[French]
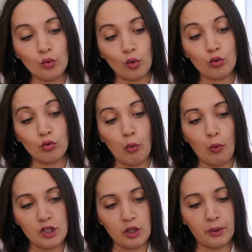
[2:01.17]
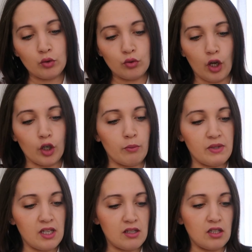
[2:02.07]
Donc bon bah, j'ai pris couleur
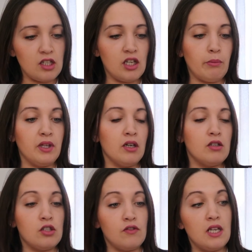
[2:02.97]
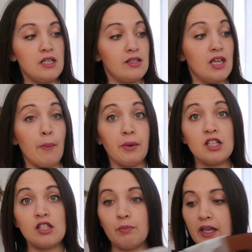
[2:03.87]
comme ça, c'est déjà bien. Je vais l'essayer
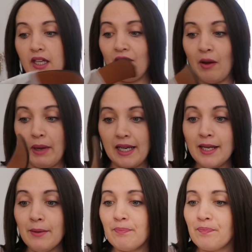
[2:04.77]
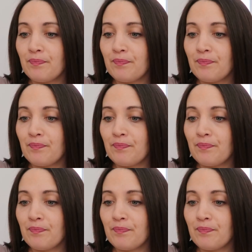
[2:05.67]
après, j'espère qu'elle va m'aller.